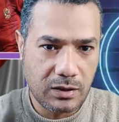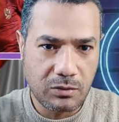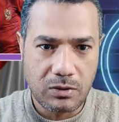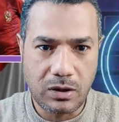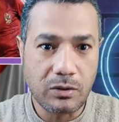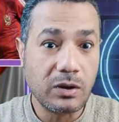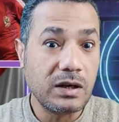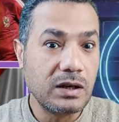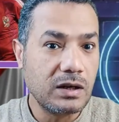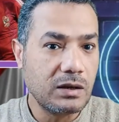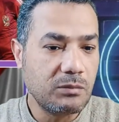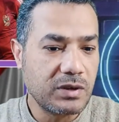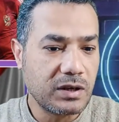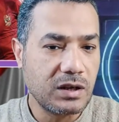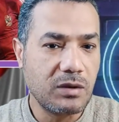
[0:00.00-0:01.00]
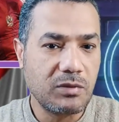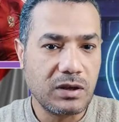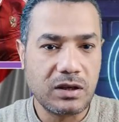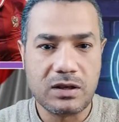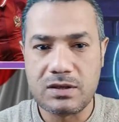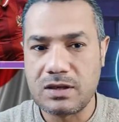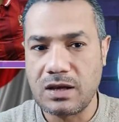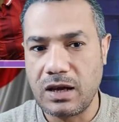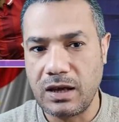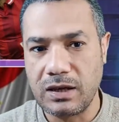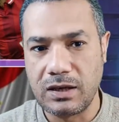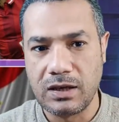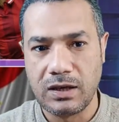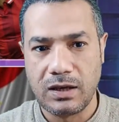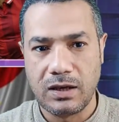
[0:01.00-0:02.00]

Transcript: يا أو البرنامج الإذاعي